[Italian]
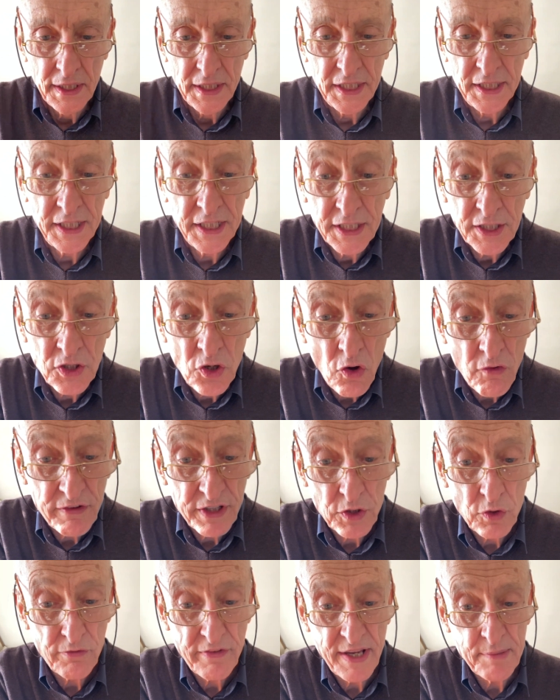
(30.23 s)
Il 9
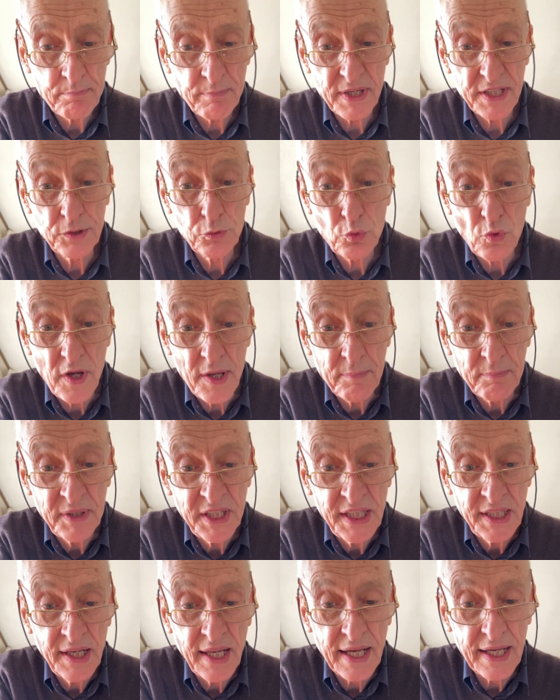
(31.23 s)
novembre
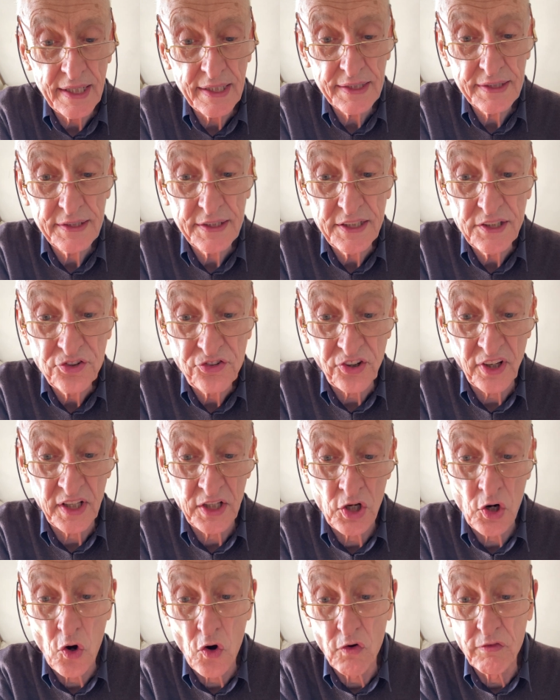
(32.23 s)

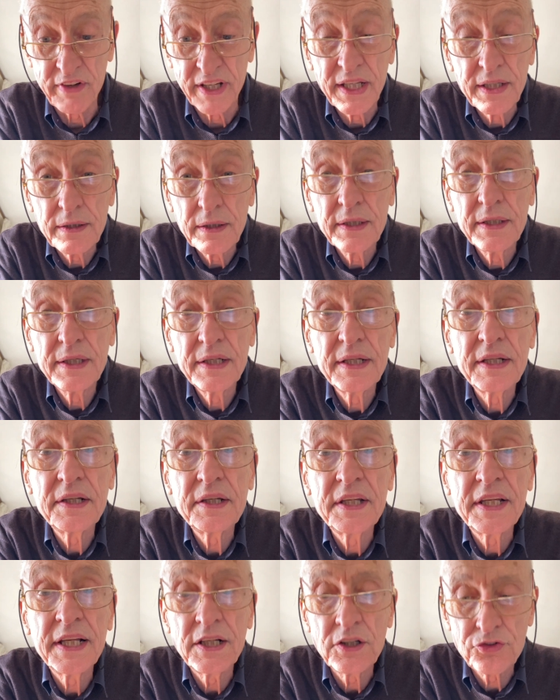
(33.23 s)
2019,
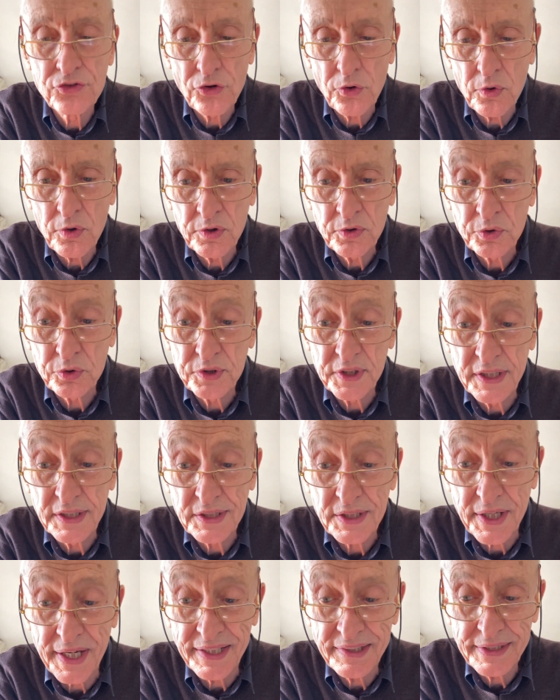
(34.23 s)
nel giorno del
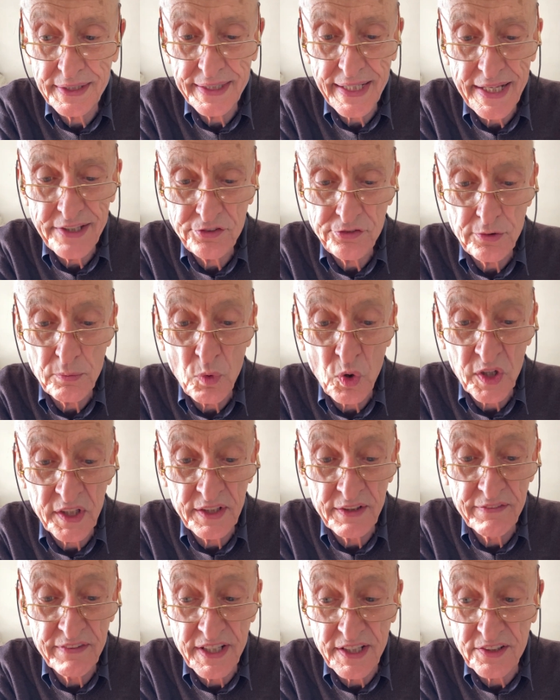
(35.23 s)
trentesimo
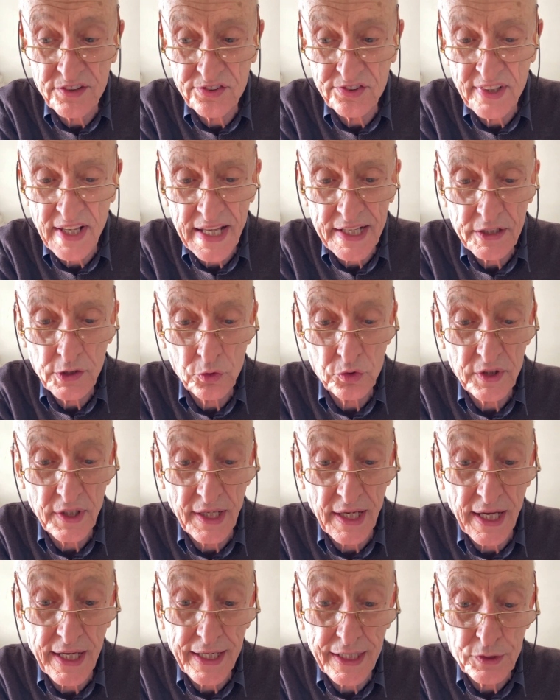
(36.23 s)
anniversario
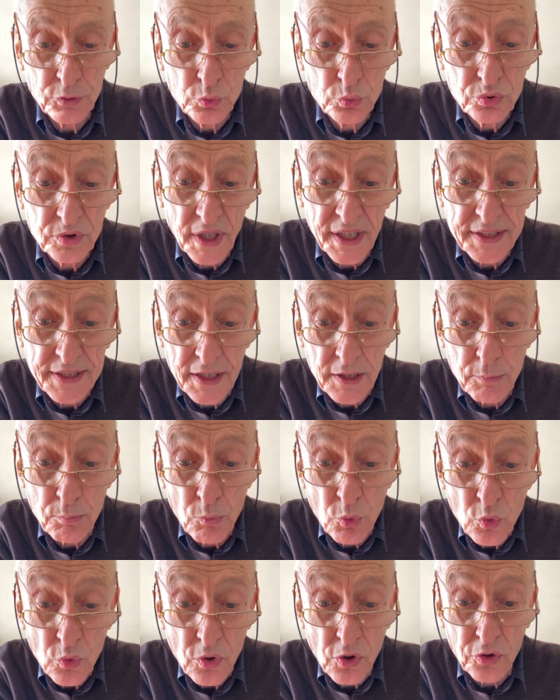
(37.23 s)
della caduta del
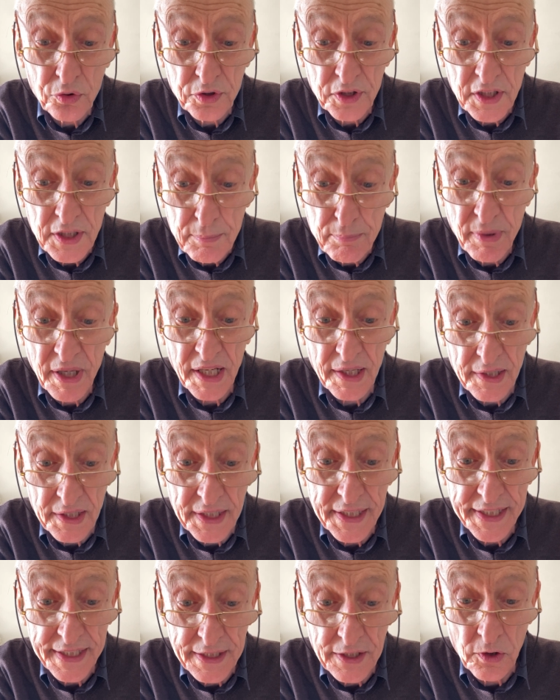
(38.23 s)
muro di
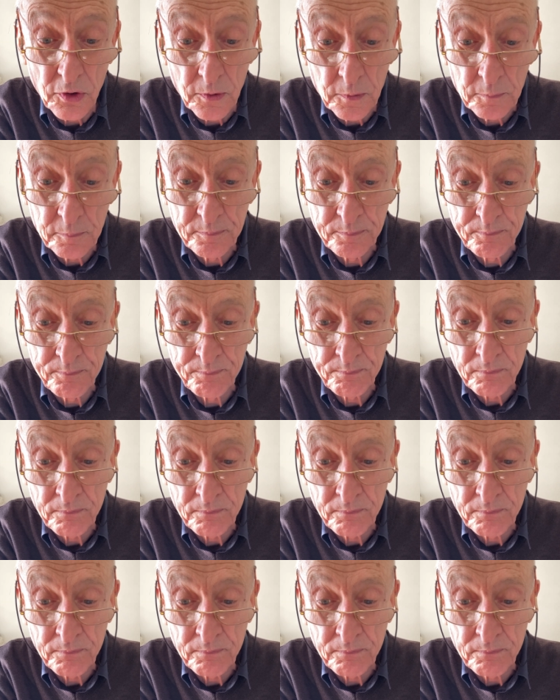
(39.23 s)
Berlino,